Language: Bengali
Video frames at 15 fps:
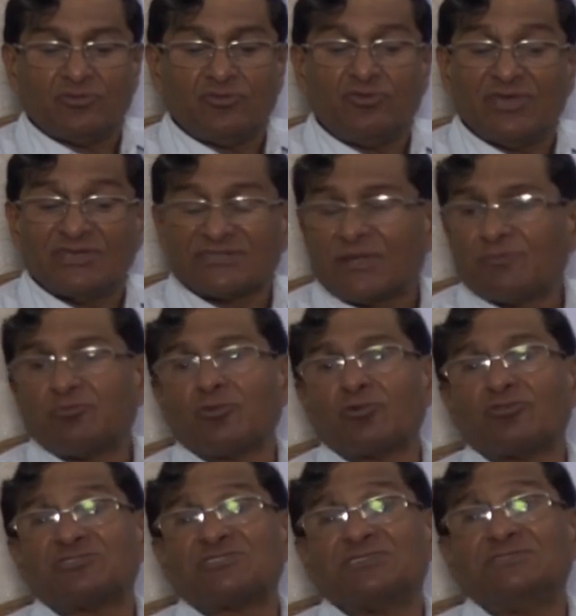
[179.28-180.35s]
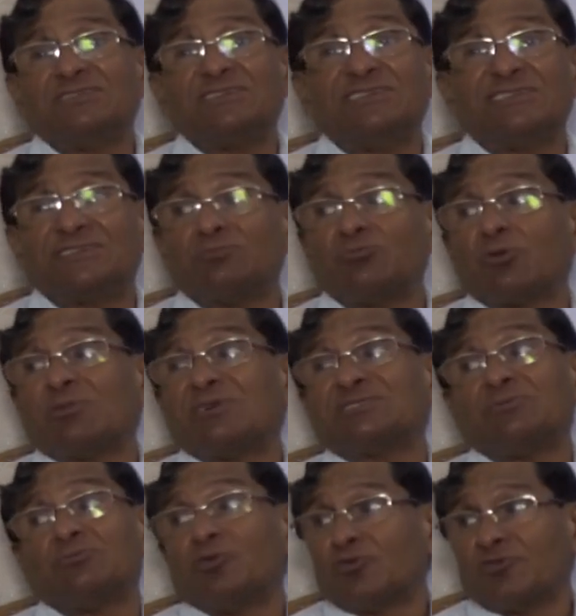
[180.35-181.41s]
দুই হাজার পনেরো সালের ডিসেম্বর
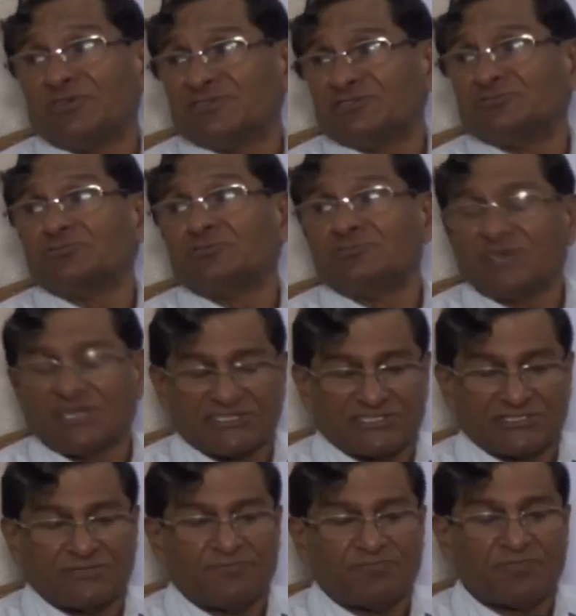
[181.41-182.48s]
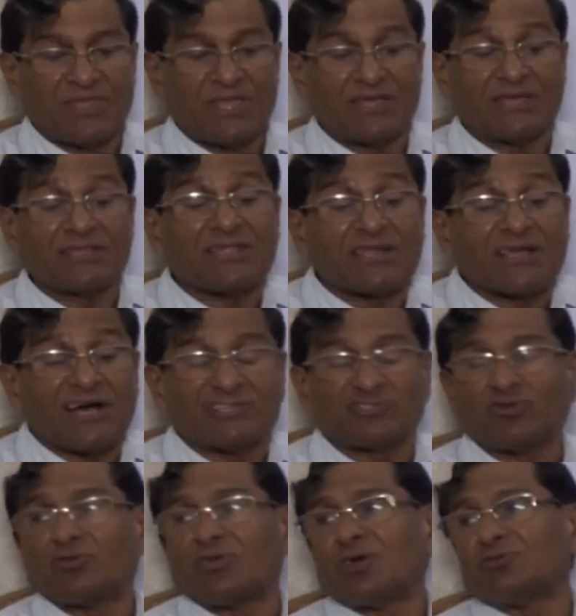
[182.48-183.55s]
মাসে ভোট হয়েছিল লাস্ট এদের কাজ
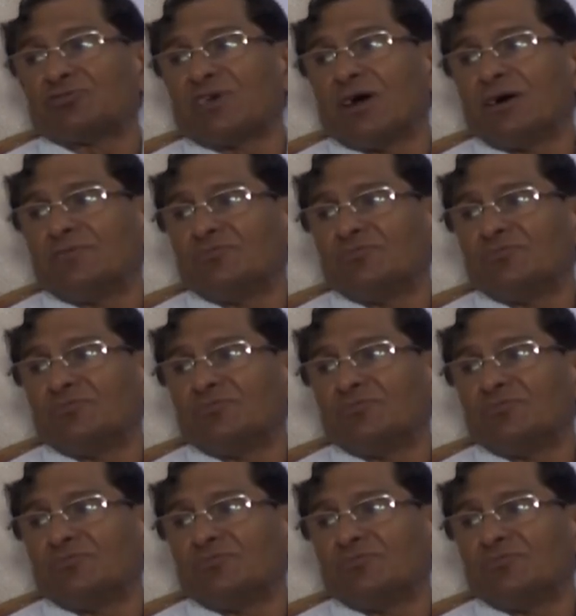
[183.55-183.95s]
করা কথা